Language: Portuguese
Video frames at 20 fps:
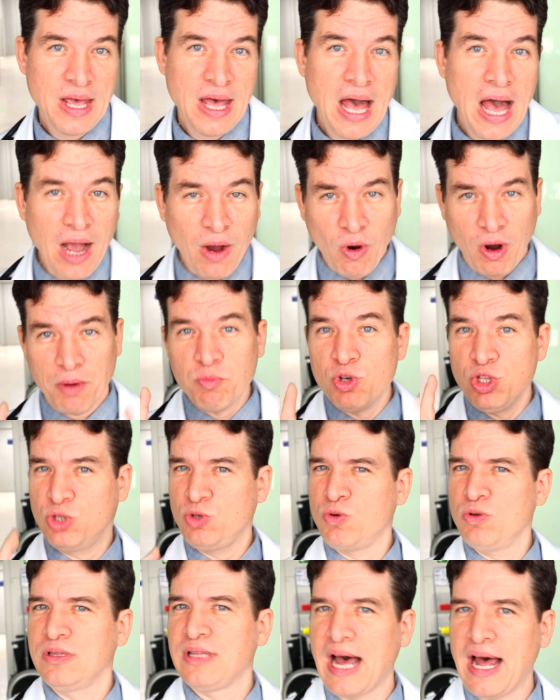Agora, muito
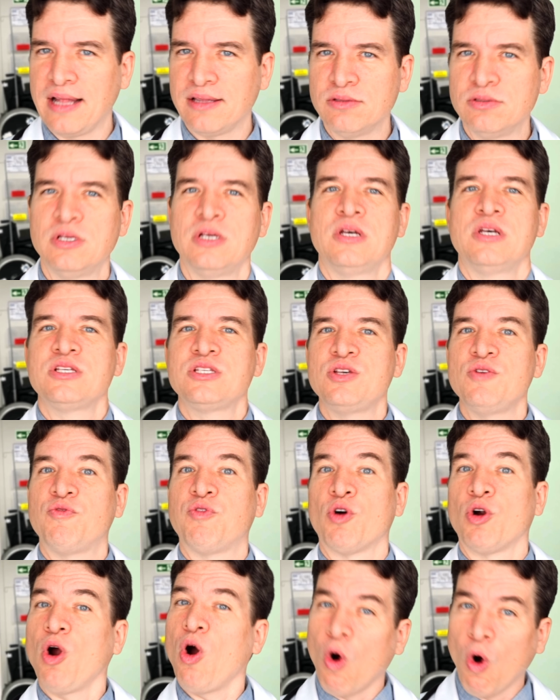cuidado se
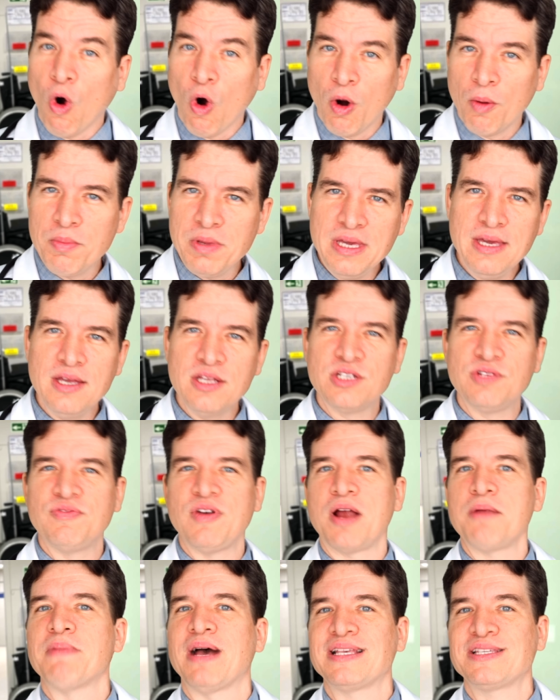for homem e
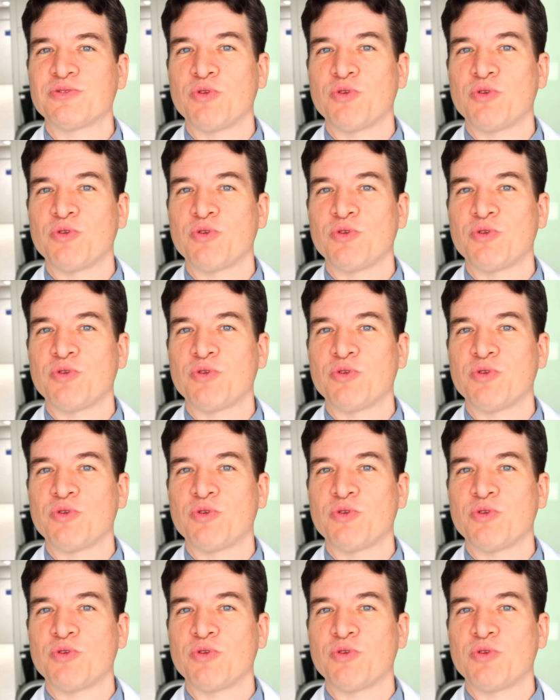tiver mais de